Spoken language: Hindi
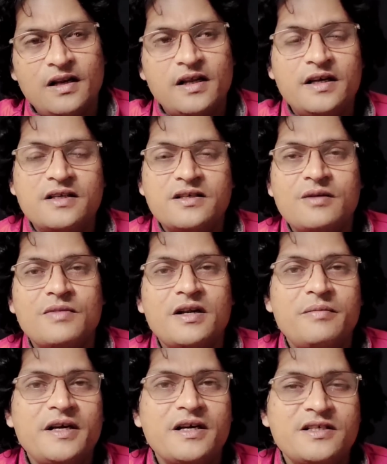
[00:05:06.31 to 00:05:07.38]
लेकिन इसके
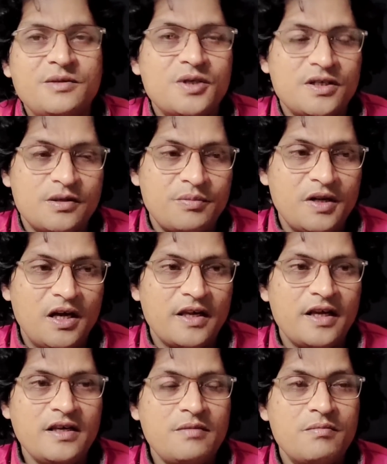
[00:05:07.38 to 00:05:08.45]
मन में एक अजीब सा सपना आ
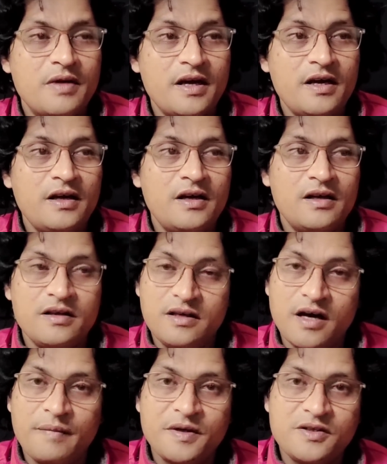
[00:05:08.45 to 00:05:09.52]
गया कि मैं
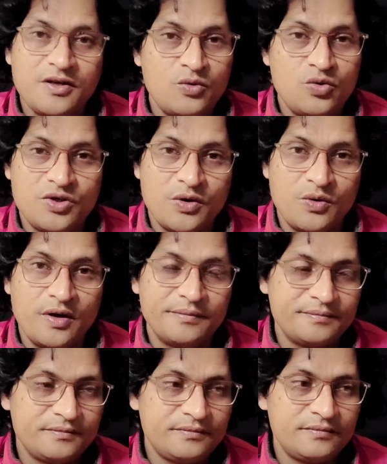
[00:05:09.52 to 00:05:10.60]
यहाँ पर ज़रूर जाऊँगा